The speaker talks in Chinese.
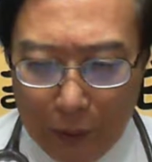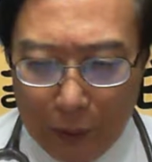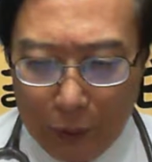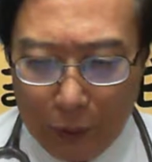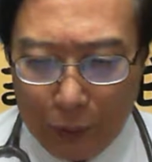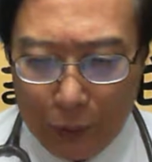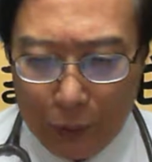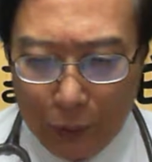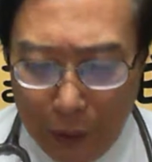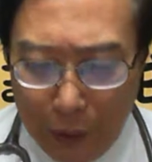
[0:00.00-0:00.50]

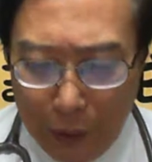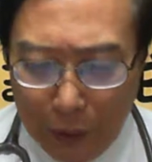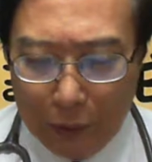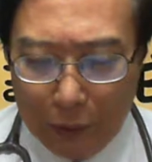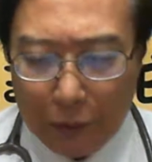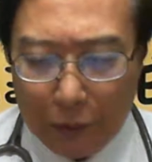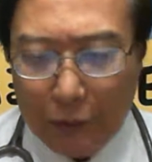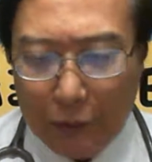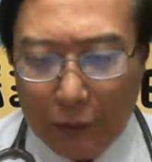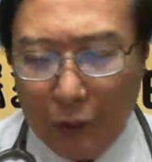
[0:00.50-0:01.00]
输
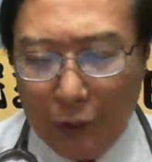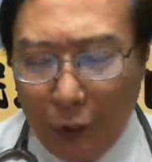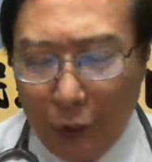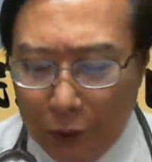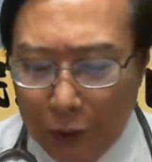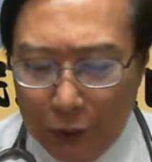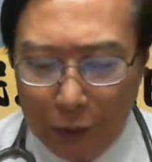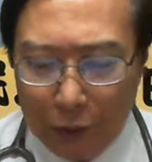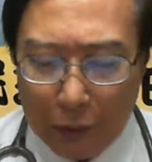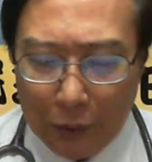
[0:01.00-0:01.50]
了，何
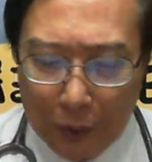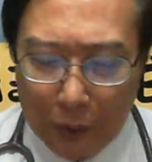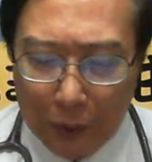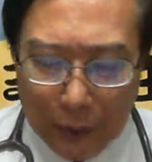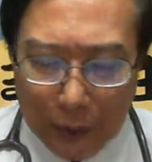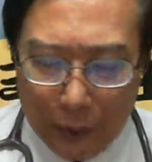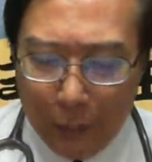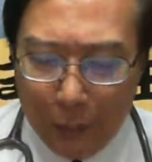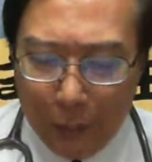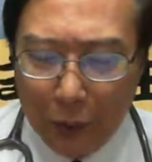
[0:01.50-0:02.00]
应
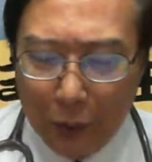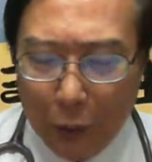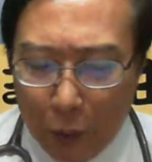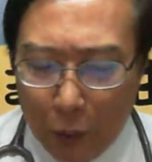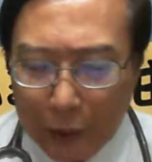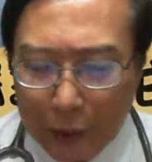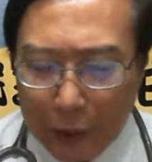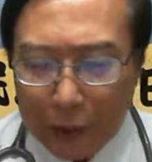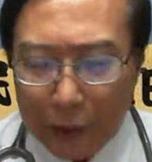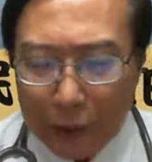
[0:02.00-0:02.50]
改变方
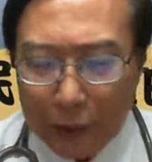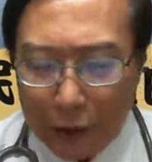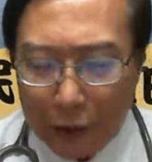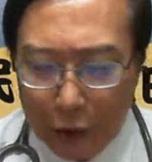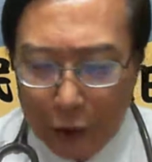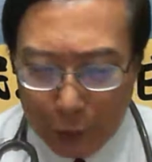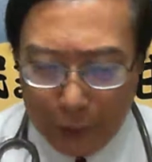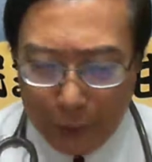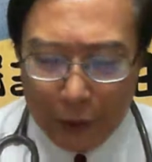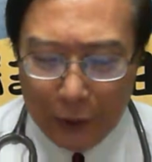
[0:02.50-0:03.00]
法，
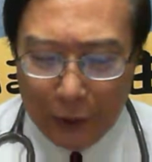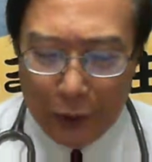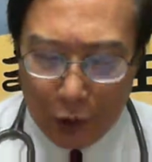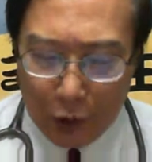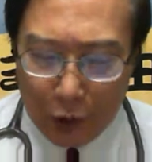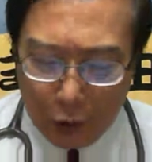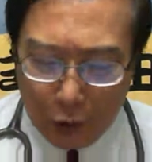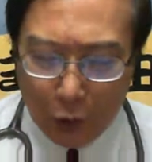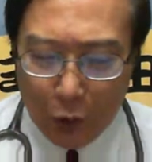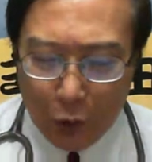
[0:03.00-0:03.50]
想要伫
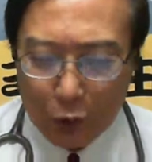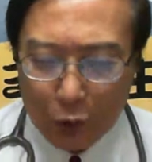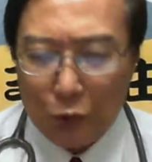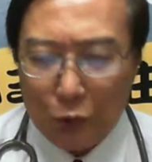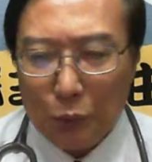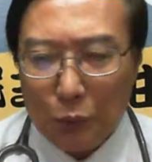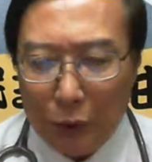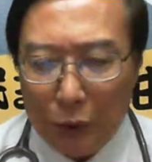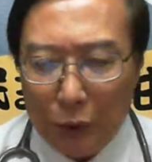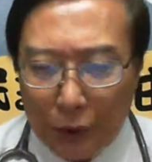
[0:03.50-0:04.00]
二公公
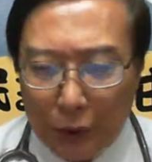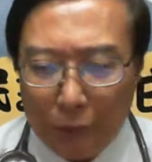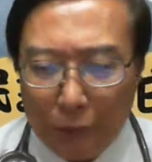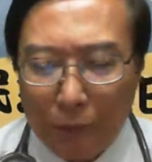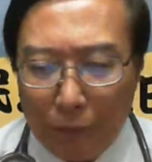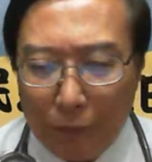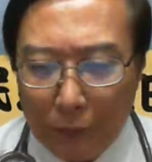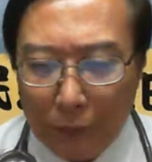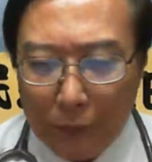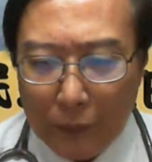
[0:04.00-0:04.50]
四年
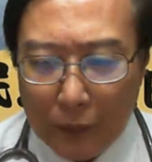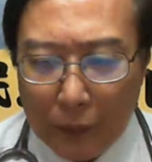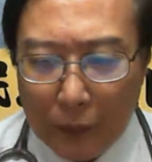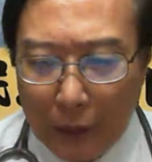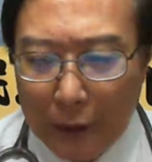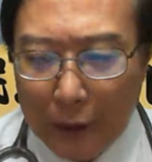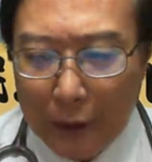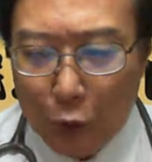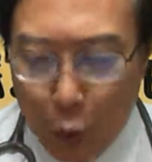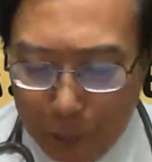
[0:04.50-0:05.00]

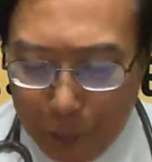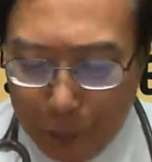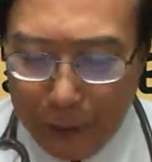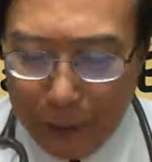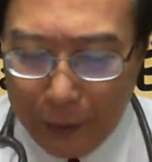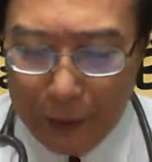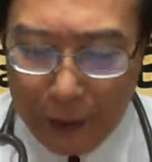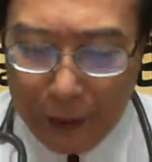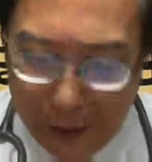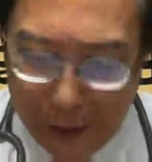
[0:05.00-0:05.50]
来全
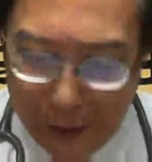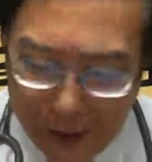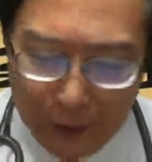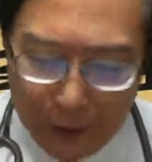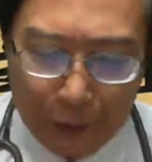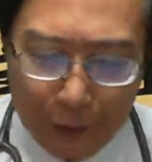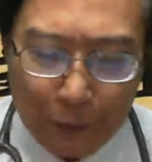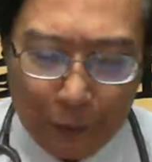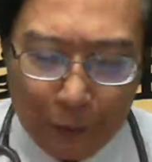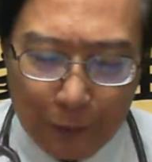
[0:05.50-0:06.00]
面
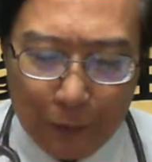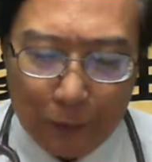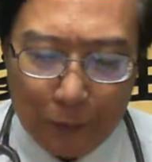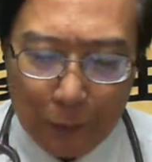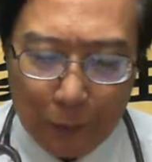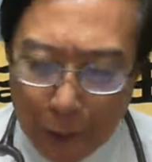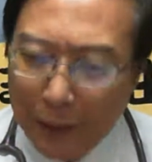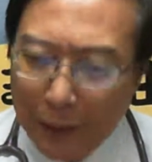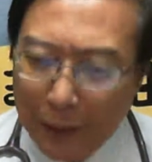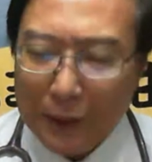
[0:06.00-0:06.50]
赢，
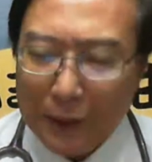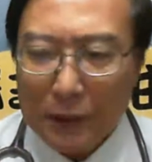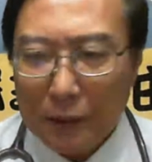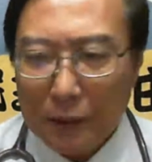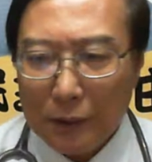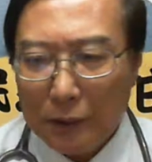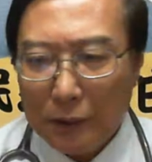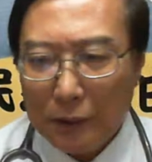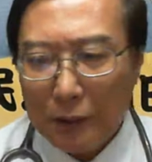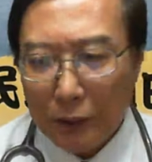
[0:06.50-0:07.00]
无怕输，
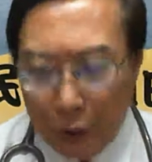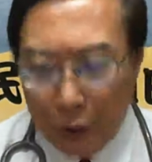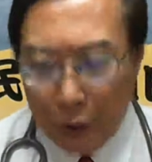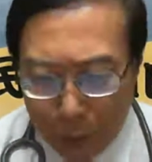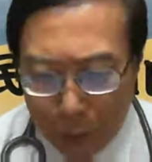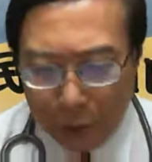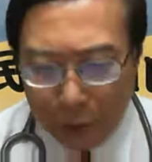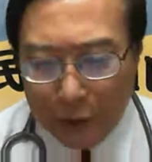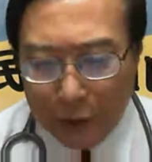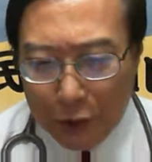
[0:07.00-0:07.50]
有
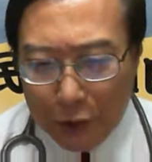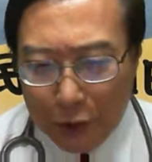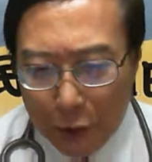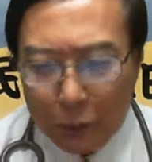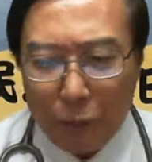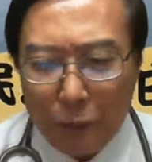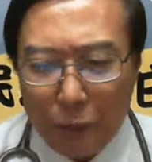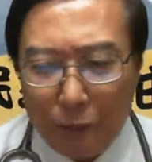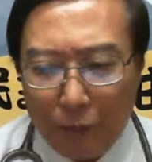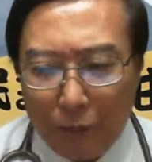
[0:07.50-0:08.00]
关是
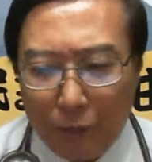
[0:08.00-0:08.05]
输，